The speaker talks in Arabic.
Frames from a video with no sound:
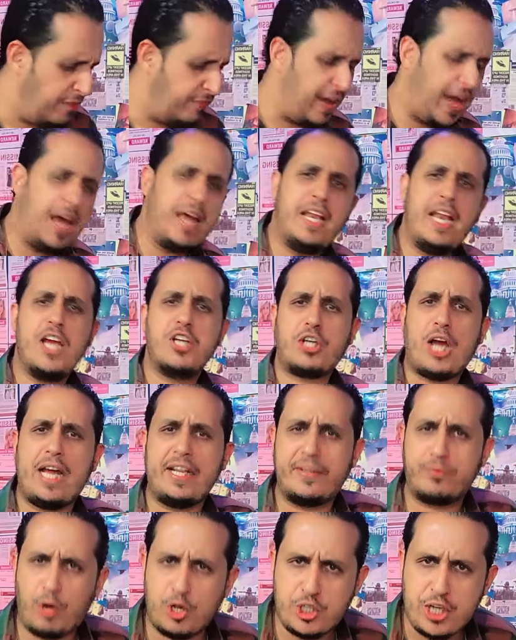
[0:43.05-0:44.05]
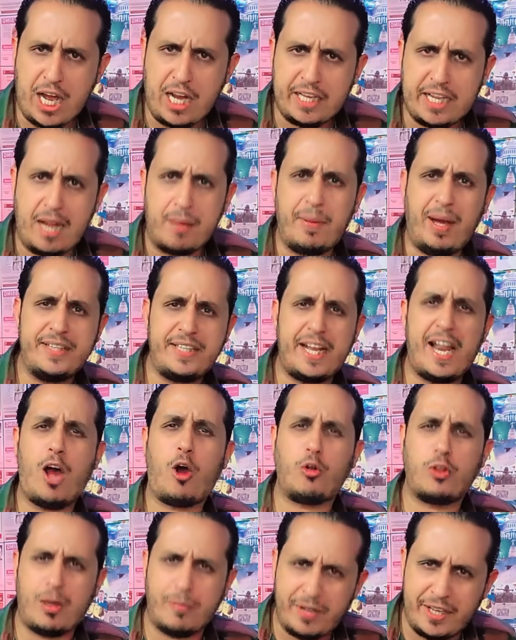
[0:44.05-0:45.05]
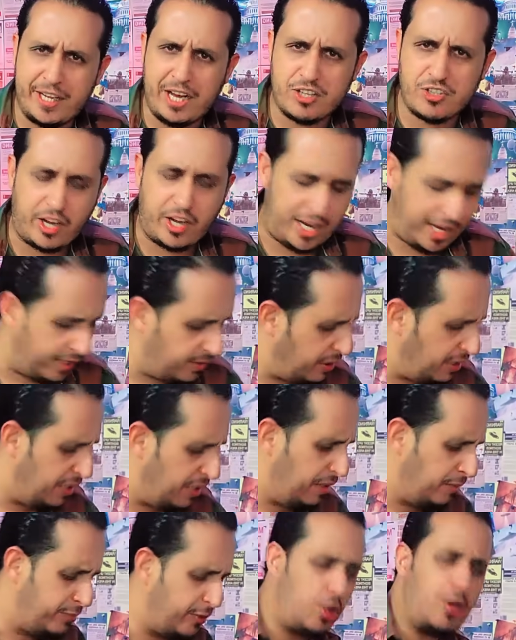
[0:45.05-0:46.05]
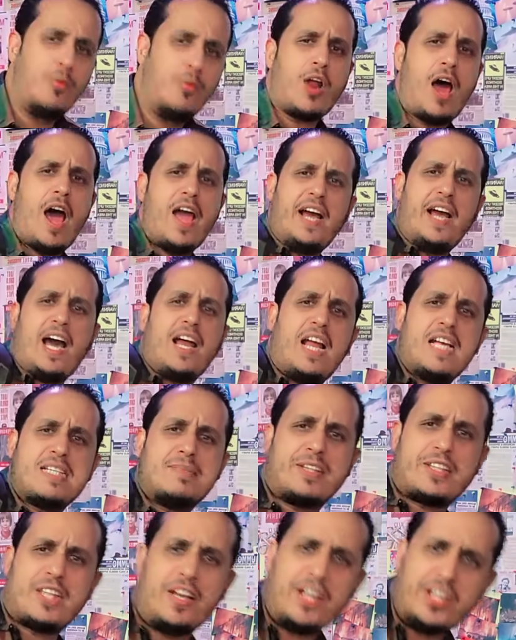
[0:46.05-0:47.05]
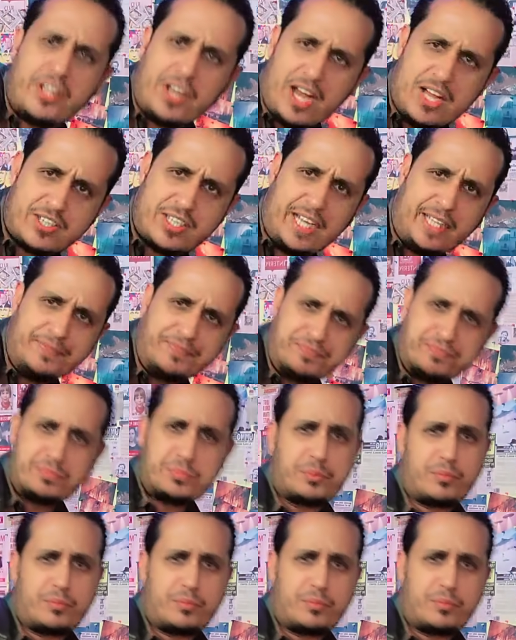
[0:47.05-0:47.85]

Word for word: فليش عدد وجع القلب احنا ناخذها من قصرها من اليوم ورايح خلاص بطلنا دراسه